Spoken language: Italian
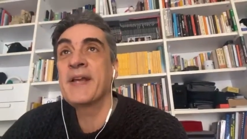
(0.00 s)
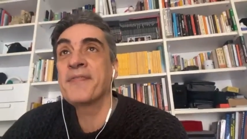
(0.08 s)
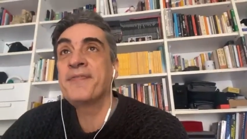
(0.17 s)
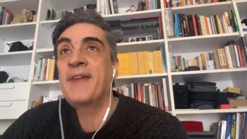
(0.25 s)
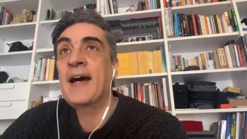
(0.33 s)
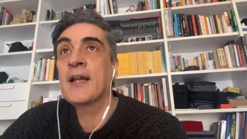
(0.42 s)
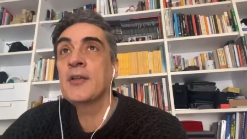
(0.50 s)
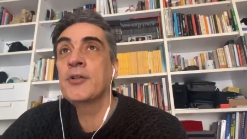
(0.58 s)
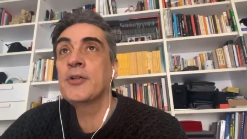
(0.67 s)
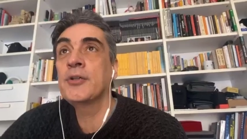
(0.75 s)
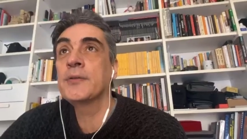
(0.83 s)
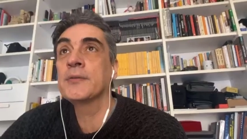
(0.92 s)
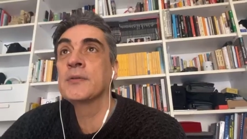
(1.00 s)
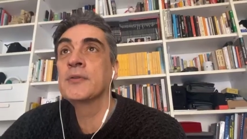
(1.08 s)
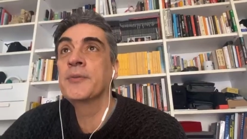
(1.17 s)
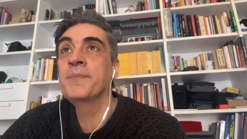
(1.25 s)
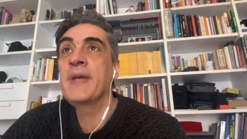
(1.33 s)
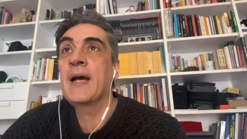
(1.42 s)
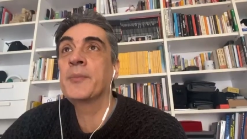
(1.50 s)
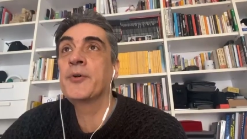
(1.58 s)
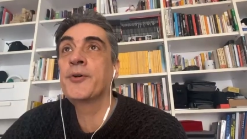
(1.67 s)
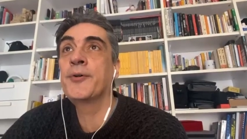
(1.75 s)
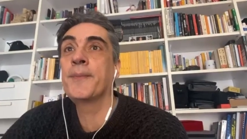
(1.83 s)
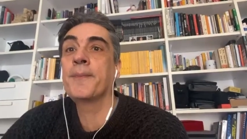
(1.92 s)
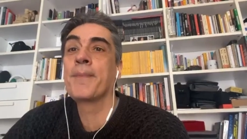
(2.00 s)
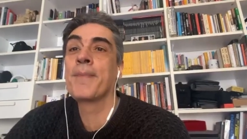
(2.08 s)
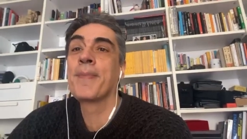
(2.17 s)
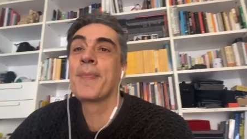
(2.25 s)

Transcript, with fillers: Per farlo dobbiamo